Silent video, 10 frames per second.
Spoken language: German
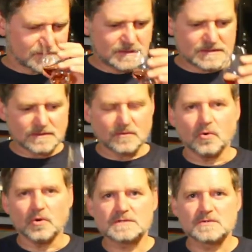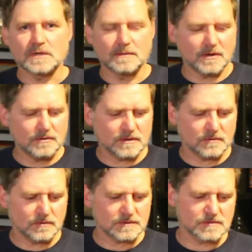diese Rohrzucker, brauner
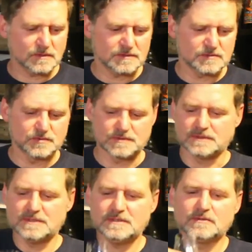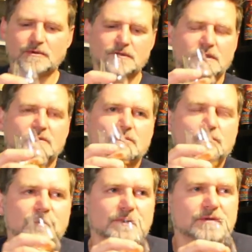Rohrzuckersüße, die drückt da so
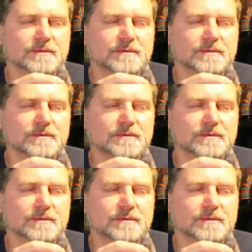durch.